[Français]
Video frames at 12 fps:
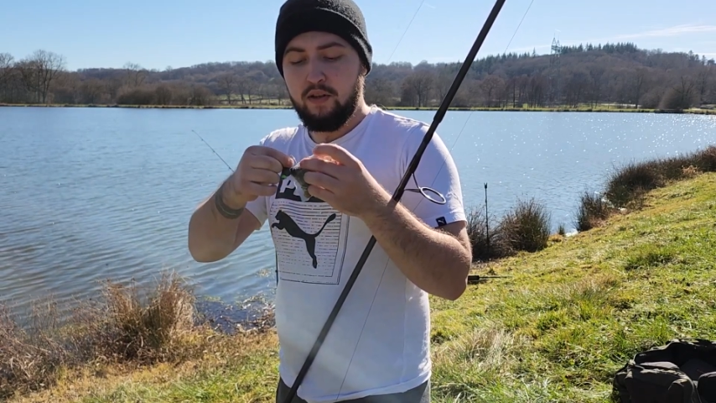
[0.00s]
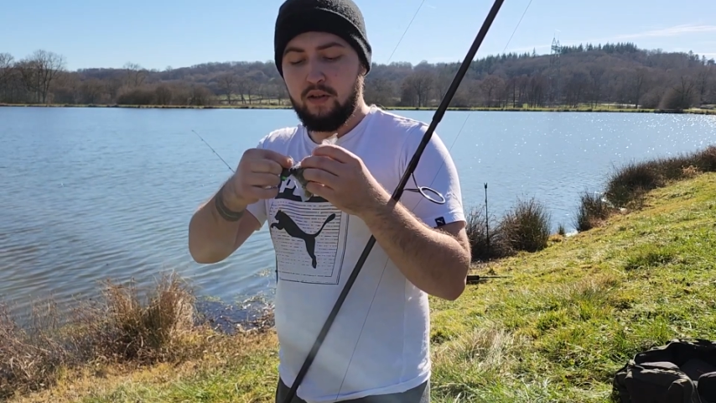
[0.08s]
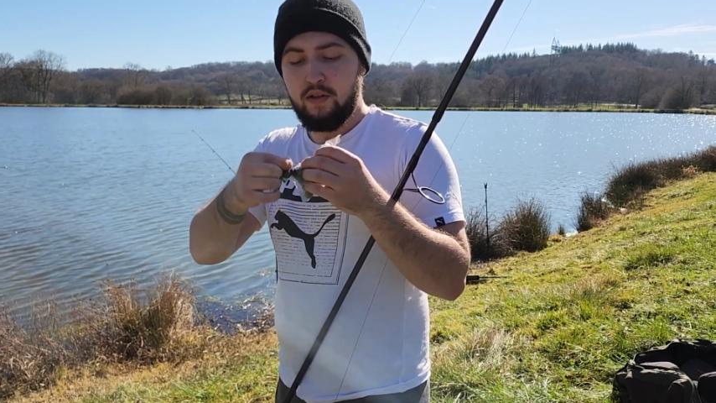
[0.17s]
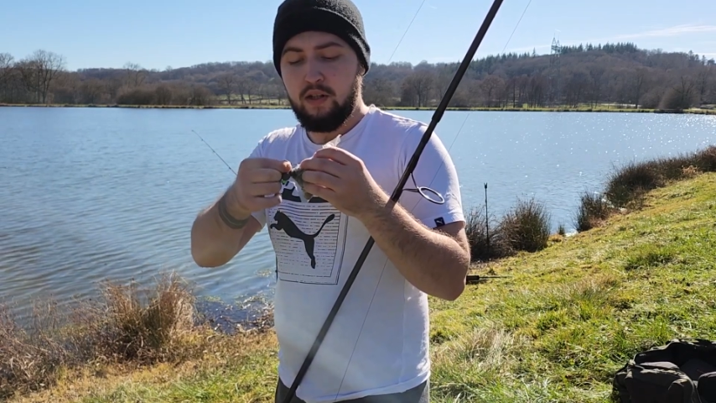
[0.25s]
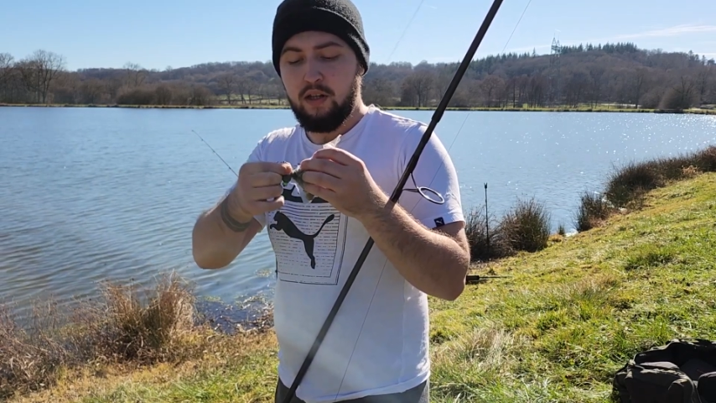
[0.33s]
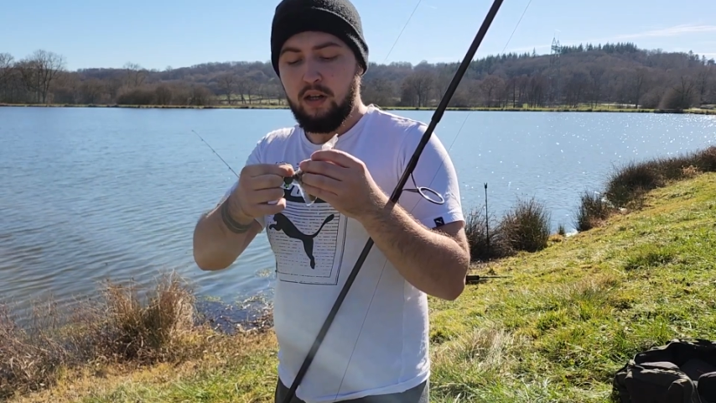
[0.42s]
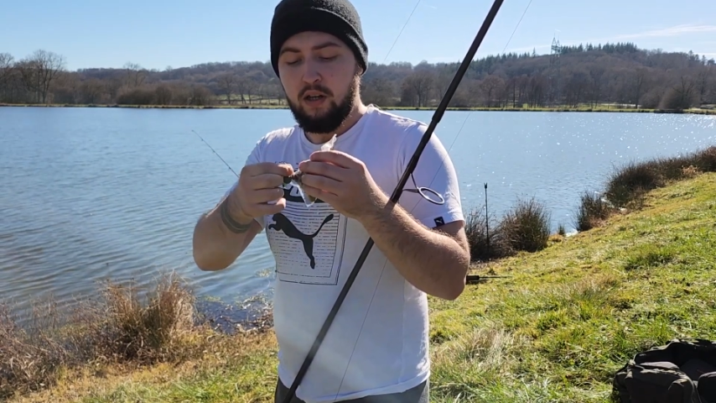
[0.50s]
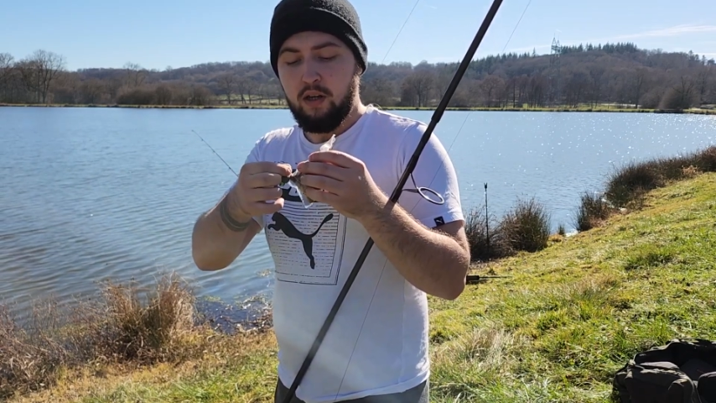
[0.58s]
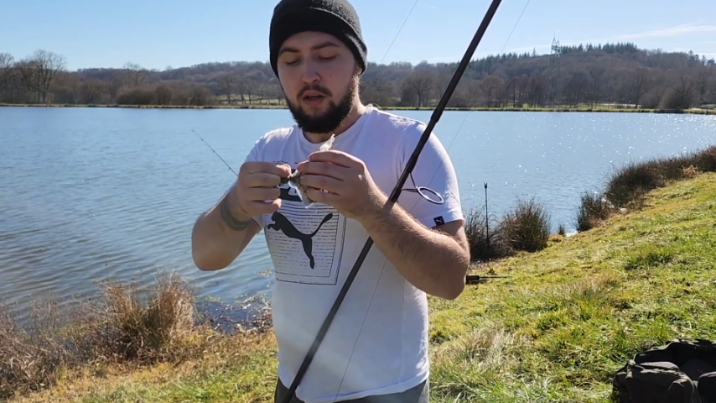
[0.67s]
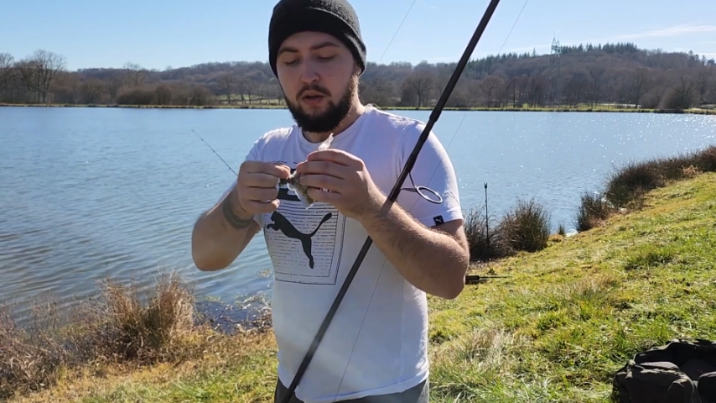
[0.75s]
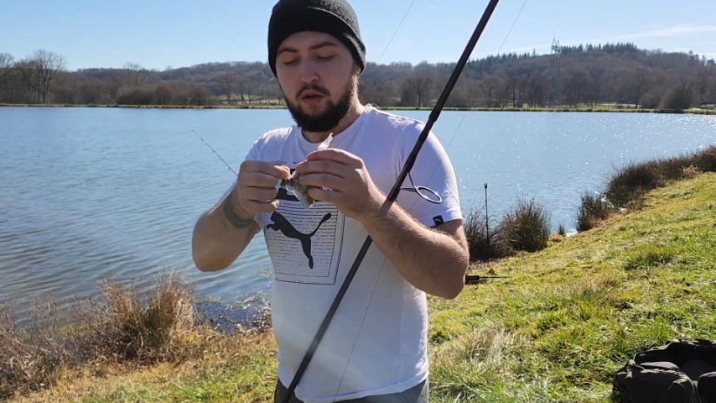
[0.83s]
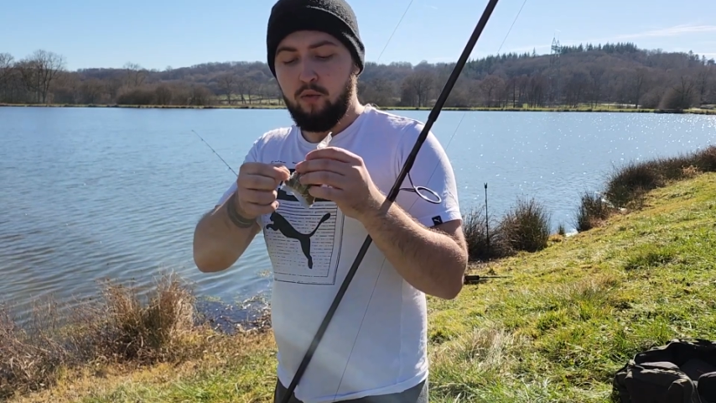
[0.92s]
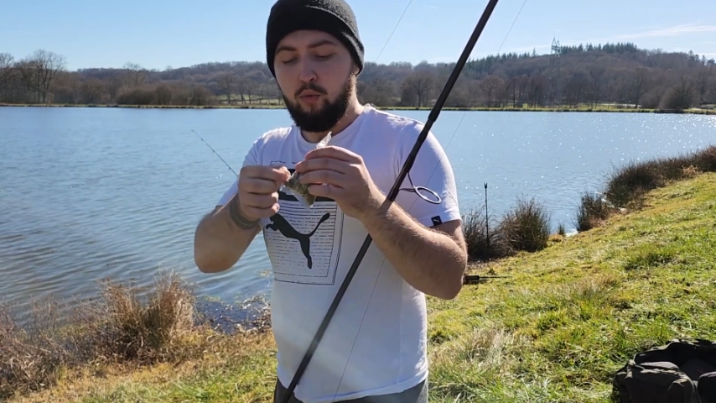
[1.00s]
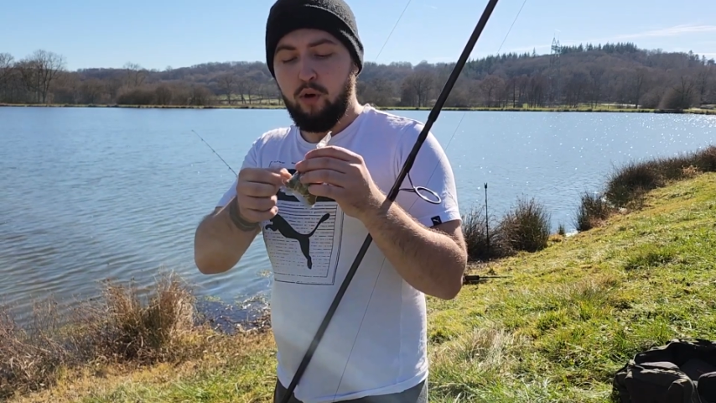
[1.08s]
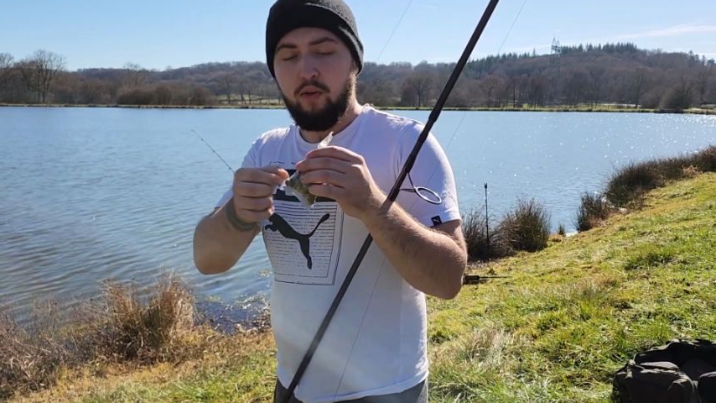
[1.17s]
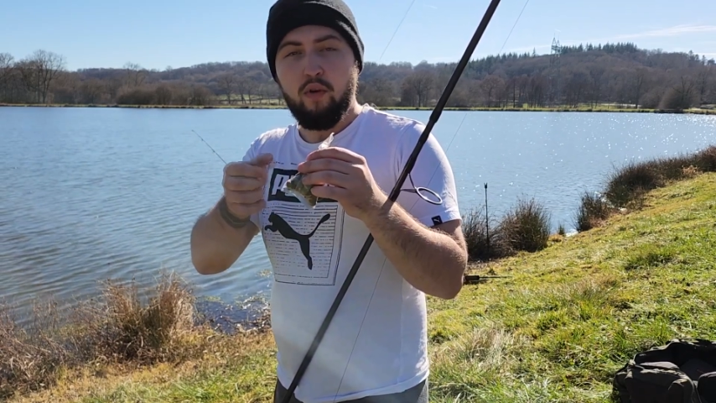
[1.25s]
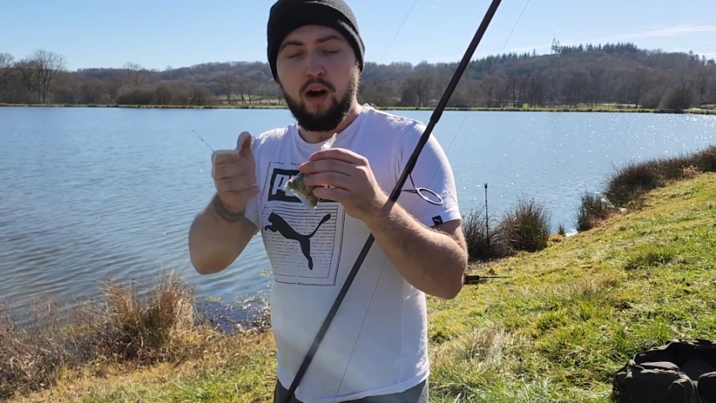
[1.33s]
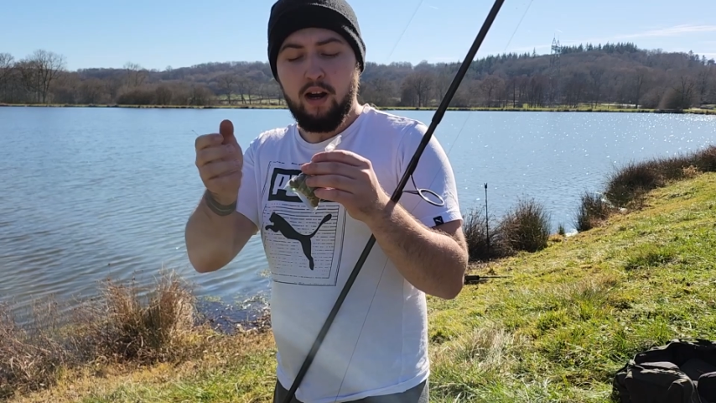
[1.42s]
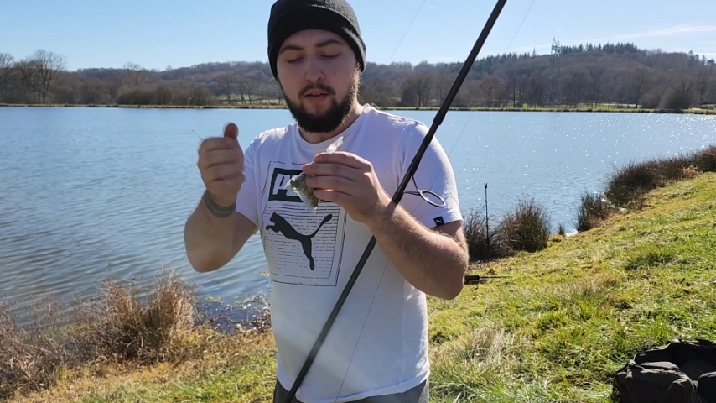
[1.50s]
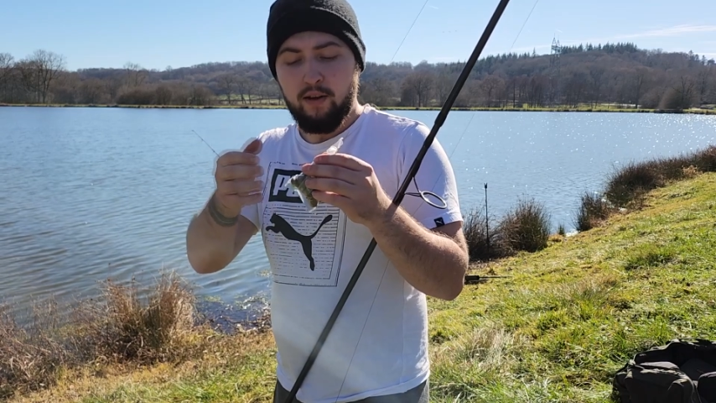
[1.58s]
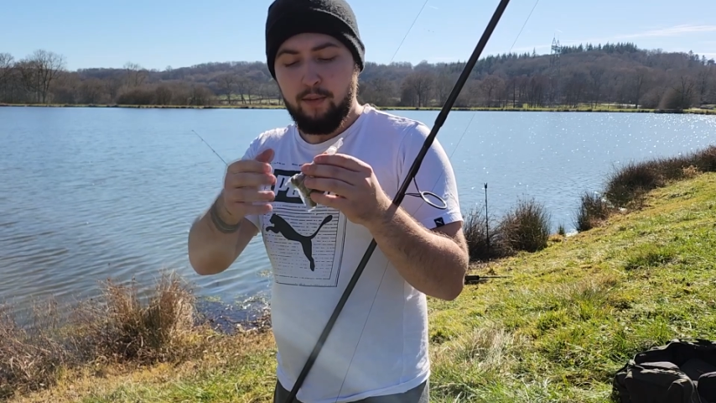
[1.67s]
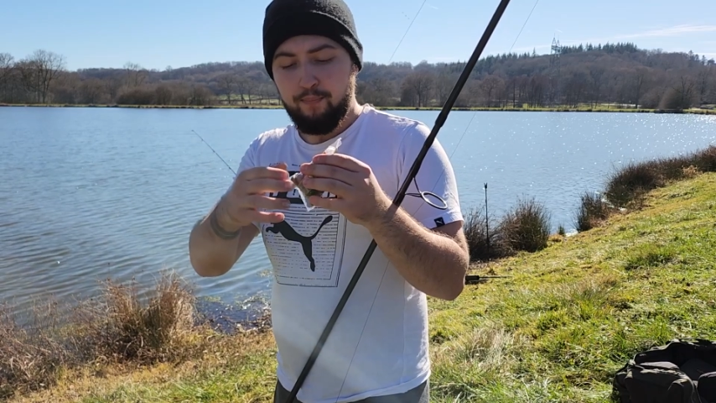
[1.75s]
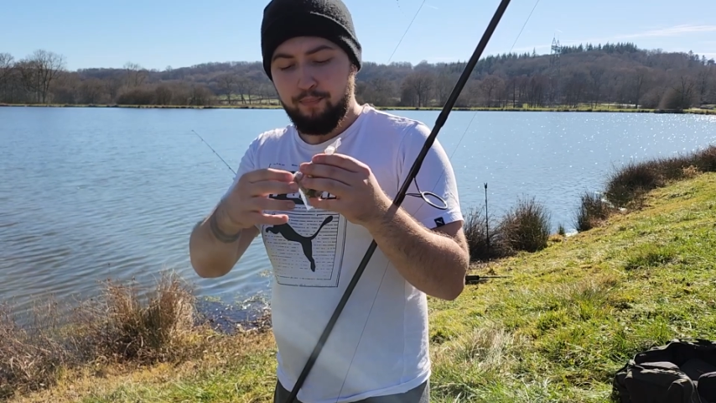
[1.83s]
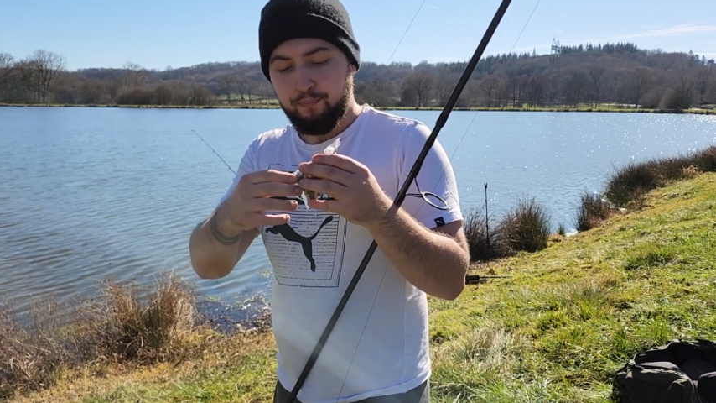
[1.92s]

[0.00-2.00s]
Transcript: sortie, que vous pourrez voir à la fin.